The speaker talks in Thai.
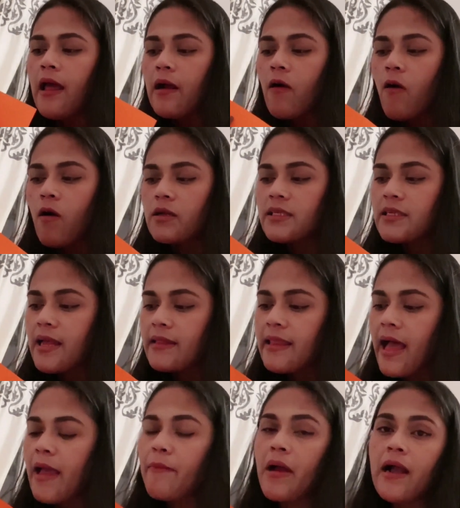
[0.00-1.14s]
ของที่นัน
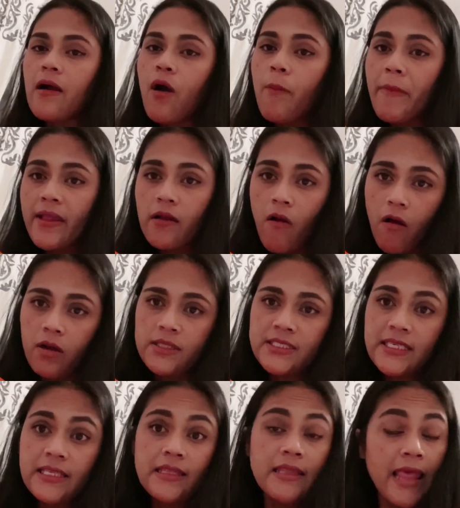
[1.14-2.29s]
ได้มาก็เป็นของ
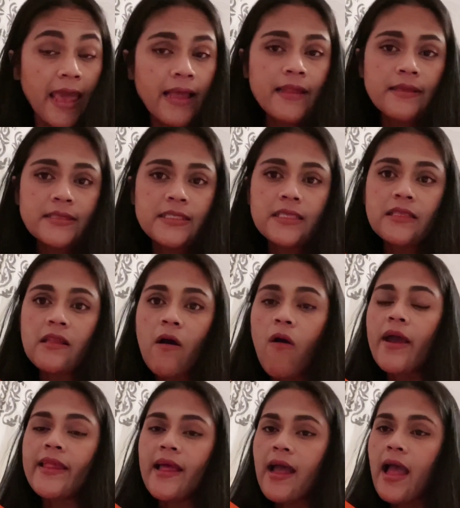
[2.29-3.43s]
ชิ้นเล็กชิ้นน้อ
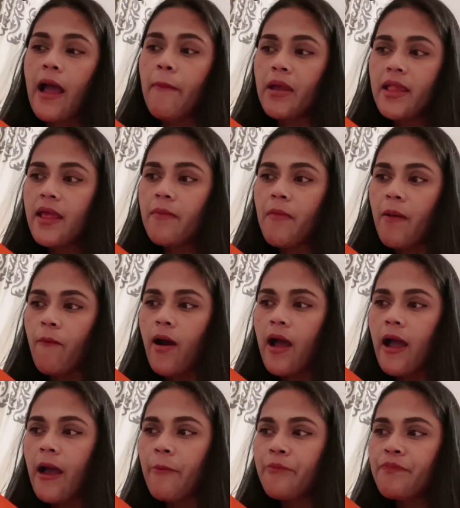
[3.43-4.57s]
ยนะคะ ไม่ได้แบบว่า
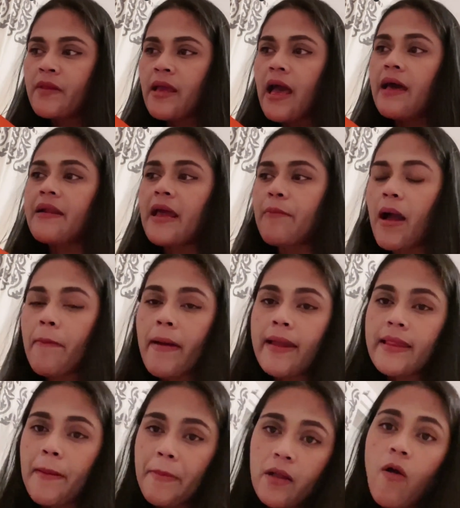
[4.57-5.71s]
อะไรมากมาย
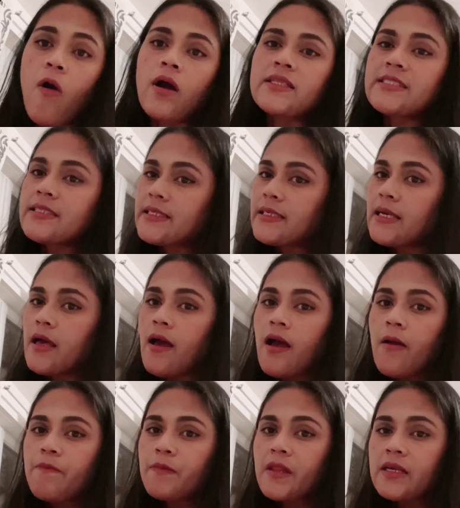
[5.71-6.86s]
แต่เป็นของที่
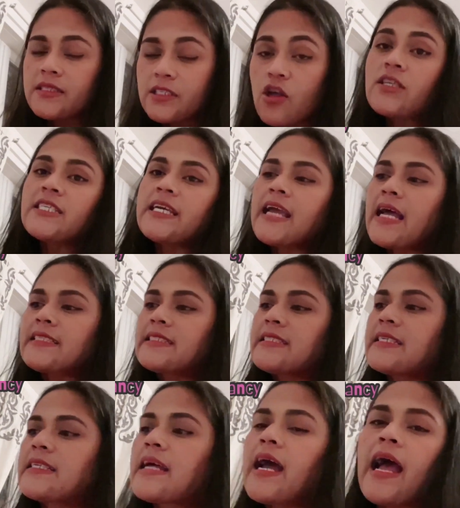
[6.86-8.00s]
ที่ต้องใช้งานจ
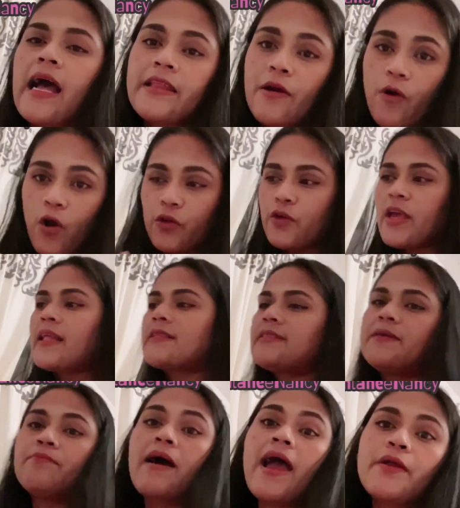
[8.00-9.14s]
ริง ๆ นะคะ เดี๋ยวขออนุญาตหยิ
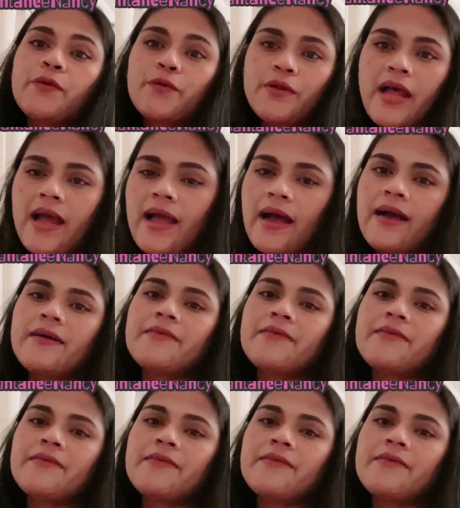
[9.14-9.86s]
บมาให้ดูนะคะ